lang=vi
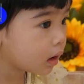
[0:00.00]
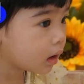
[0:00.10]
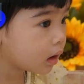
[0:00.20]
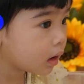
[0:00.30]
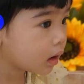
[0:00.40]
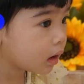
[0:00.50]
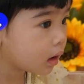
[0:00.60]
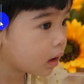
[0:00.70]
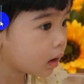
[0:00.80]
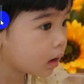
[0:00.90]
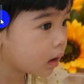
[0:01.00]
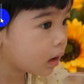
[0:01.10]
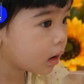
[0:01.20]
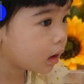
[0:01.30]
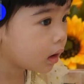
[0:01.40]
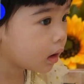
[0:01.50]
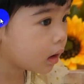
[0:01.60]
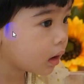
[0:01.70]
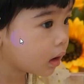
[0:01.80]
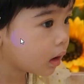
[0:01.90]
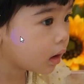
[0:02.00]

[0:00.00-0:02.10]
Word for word: à, thì các bạn à, sẽ biết